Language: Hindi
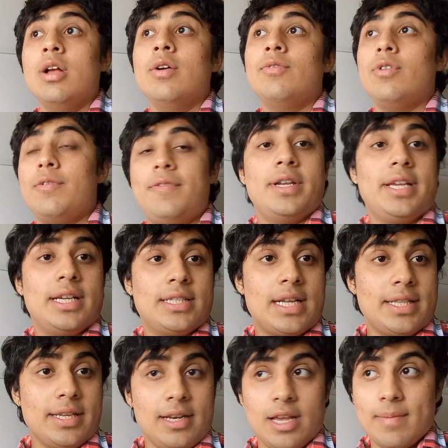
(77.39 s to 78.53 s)
फुफड़ जी के साथ
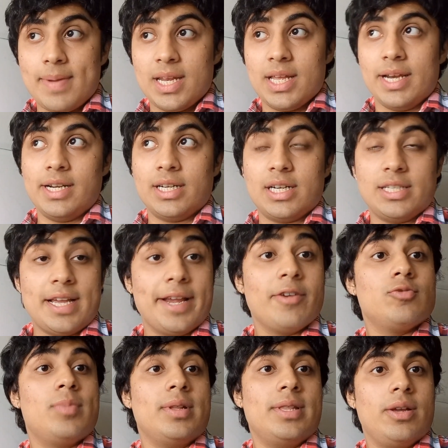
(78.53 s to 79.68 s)
निकलेंगे पहले हरिनगर जाएंगे उस
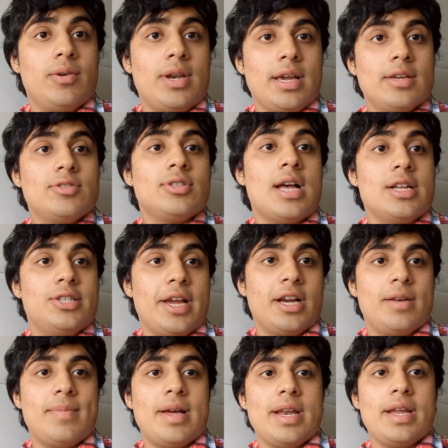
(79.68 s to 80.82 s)
बंदे को लेंगे जो साथ जाएगा
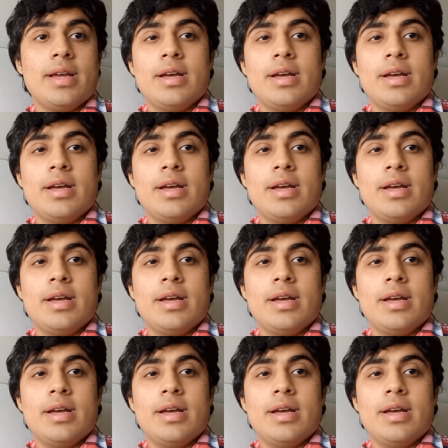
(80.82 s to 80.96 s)
हमारे